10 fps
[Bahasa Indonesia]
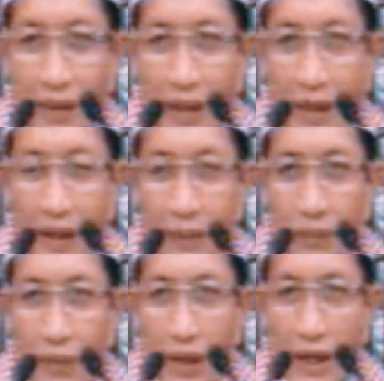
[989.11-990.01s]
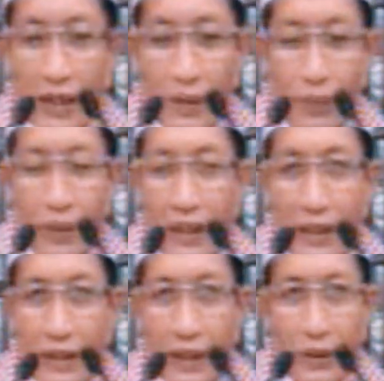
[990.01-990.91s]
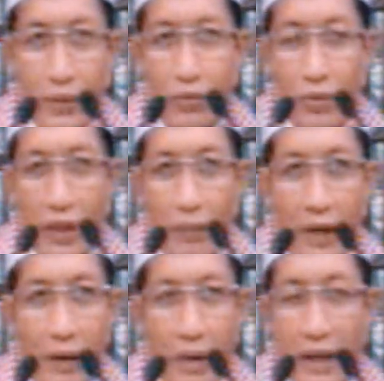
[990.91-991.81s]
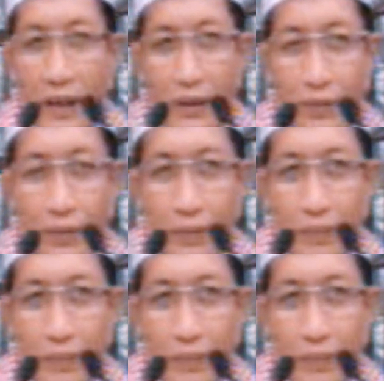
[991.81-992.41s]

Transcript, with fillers: Ya, hei itu kakinya itu sudah kemana-mana itu.